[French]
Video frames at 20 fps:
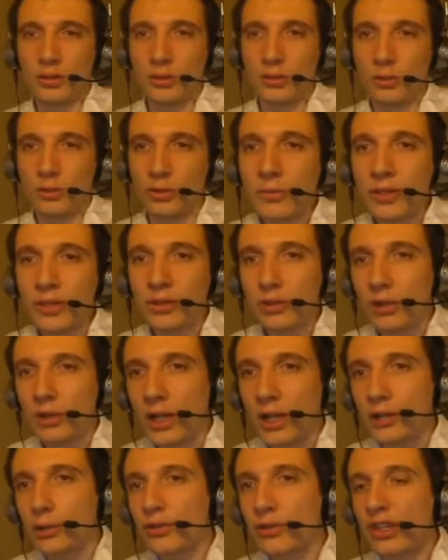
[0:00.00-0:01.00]
On est maintenant à
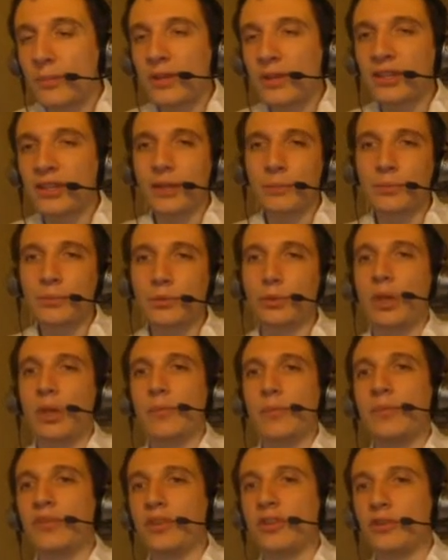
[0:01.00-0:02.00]
la deuxième étape de la
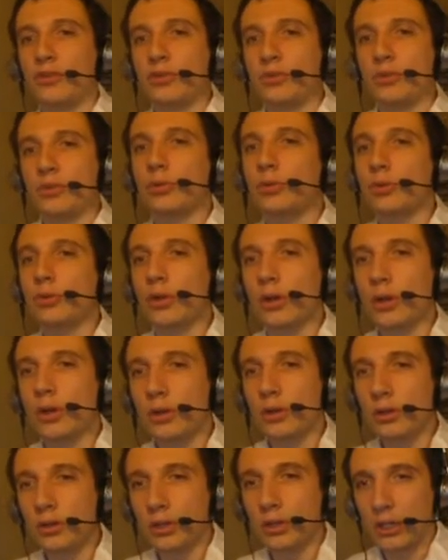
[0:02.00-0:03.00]
mise à jour
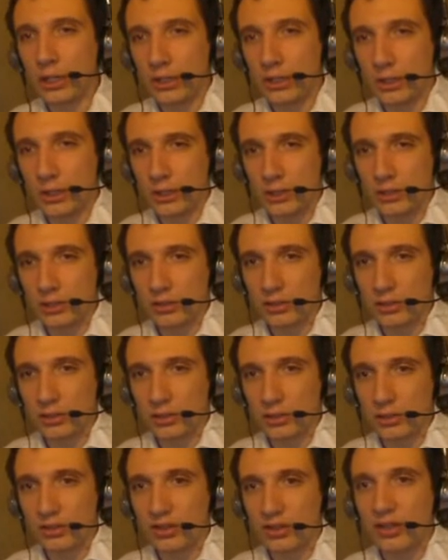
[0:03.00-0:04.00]
Google.
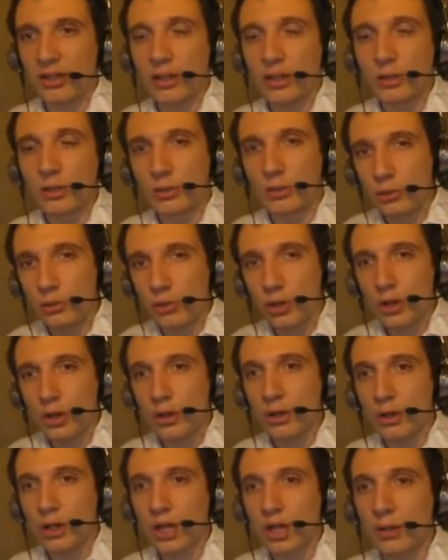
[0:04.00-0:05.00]
C'est-à-dire que
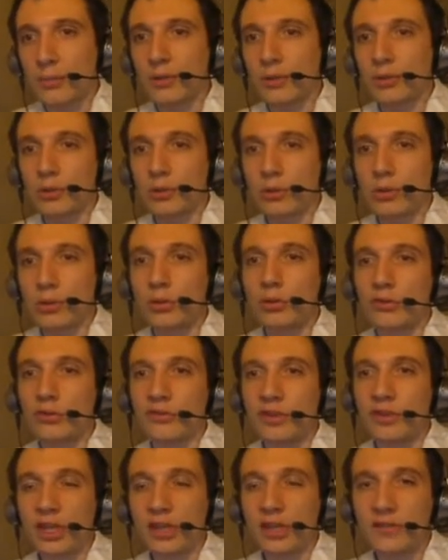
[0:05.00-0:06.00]
Google a maintenant
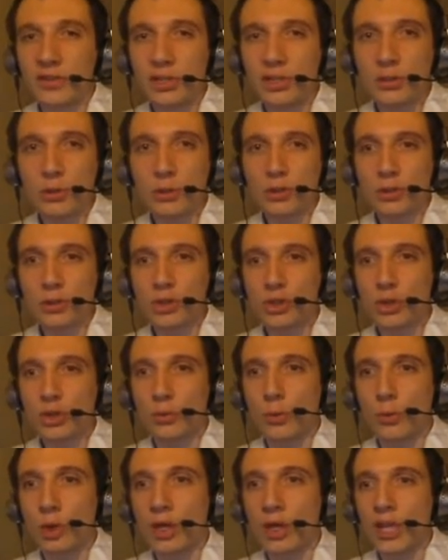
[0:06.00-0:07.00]
vérifié nos
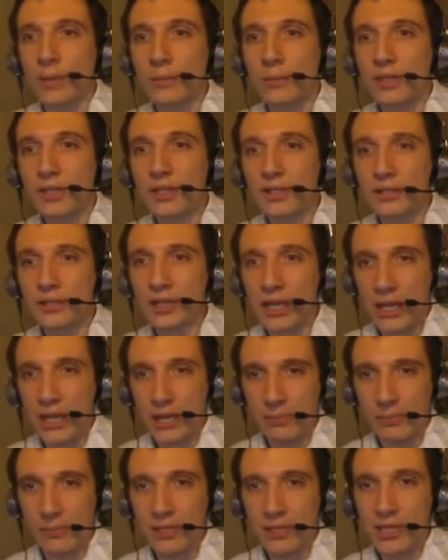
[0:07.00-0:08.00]
enregistrements MX,
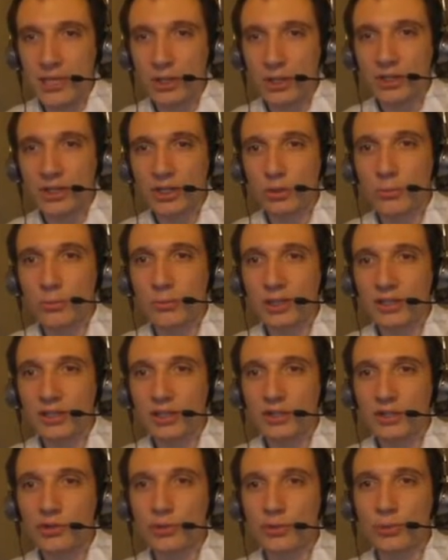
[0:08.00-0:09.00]
mais il est en train de mettre
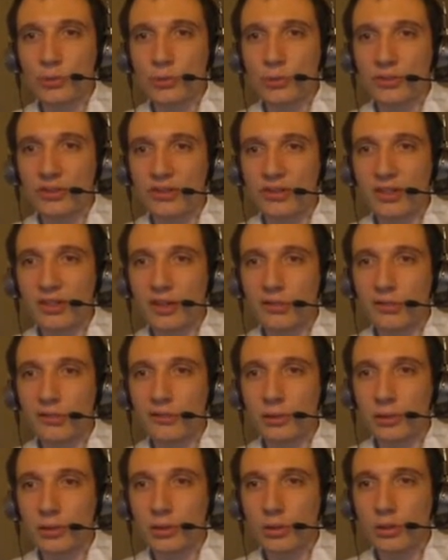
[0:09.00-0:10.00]
à jour ses
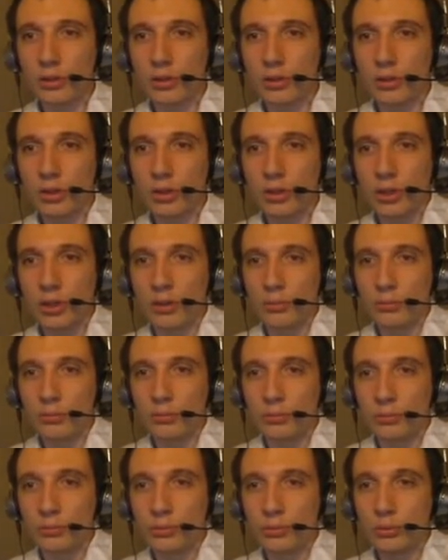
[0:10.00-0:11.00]
serveurs
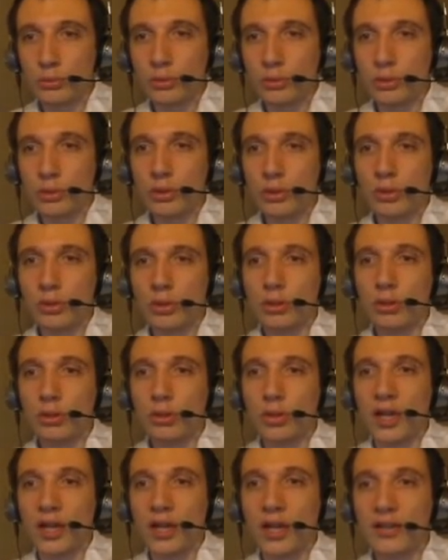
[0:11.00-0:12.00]
pour
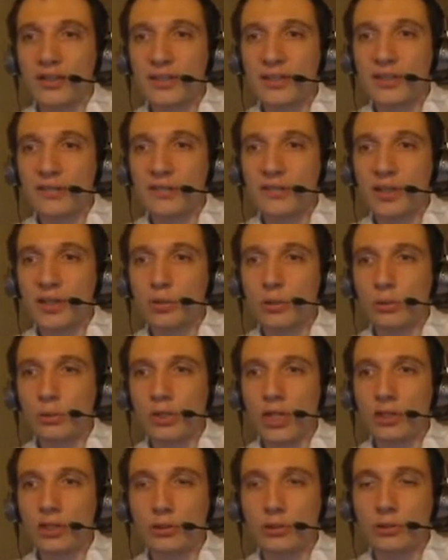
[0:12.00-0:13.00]
euh, activer le
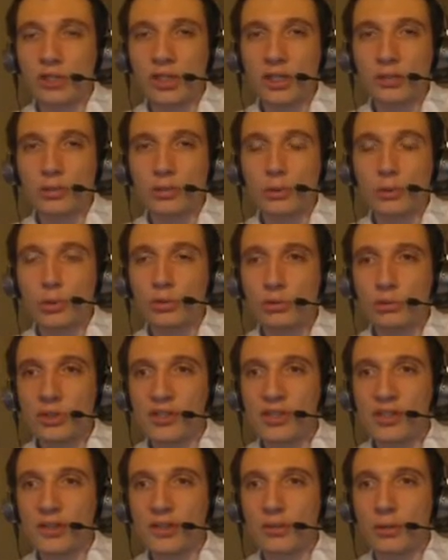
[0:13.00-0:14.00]
courrier électronique de nos
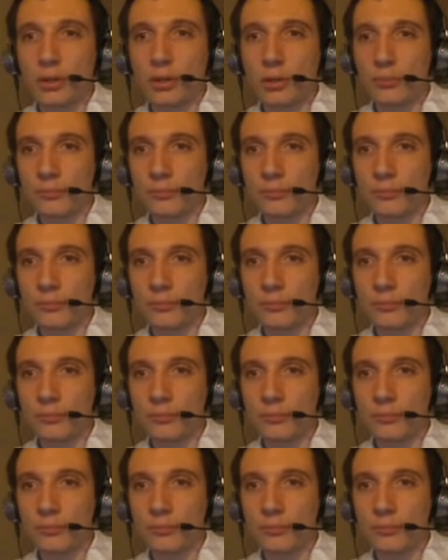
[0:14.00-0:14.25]
utilisateurs.